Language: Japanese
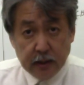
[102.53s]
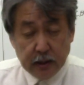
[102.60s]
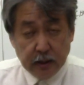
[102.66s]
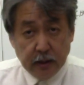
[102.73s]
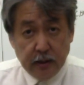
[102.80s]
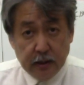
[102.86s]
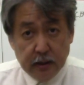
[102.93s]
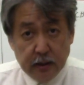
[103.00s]
い
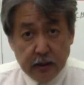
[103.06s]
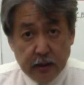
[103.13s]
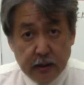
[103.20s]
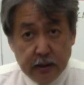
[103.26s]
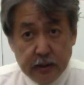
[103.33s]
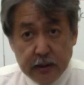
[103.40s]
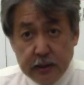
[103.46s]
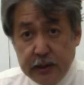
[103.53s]
い
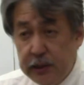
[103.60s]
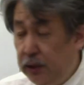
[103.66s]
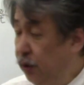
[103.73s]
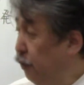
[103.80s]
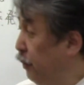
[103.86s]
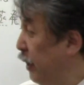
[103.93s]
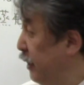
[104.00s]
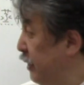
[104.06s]

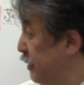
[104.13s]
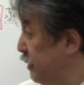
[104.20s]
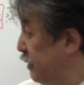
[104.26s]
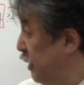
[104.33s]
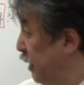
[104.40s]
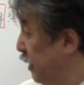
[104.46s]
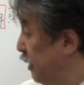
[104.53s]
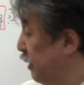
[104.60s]
塩は一
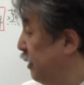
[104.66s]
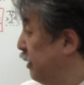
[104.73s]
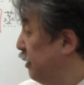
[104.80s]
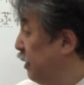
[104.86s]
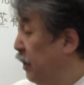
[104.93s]
切